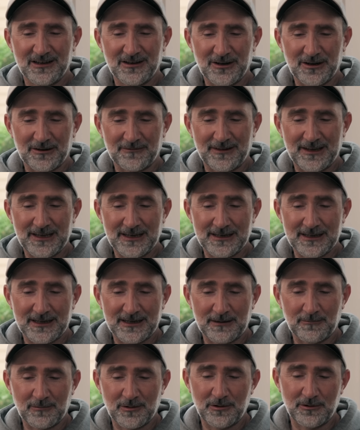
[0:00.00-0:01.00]
irgendwie hinter
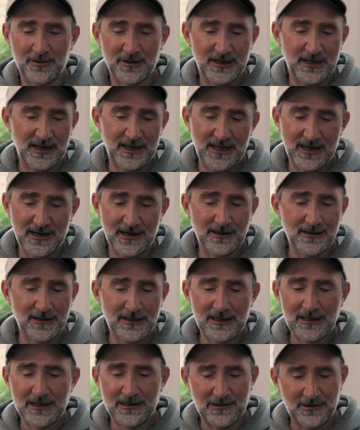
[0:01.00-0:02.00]
dem Köder her.
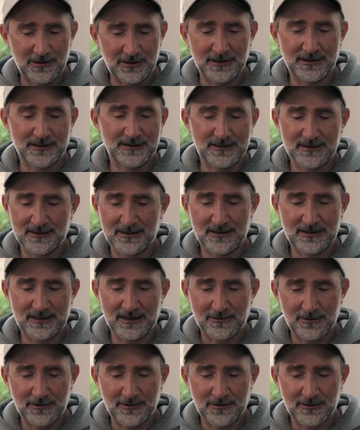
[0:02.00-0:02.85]
Und äh, da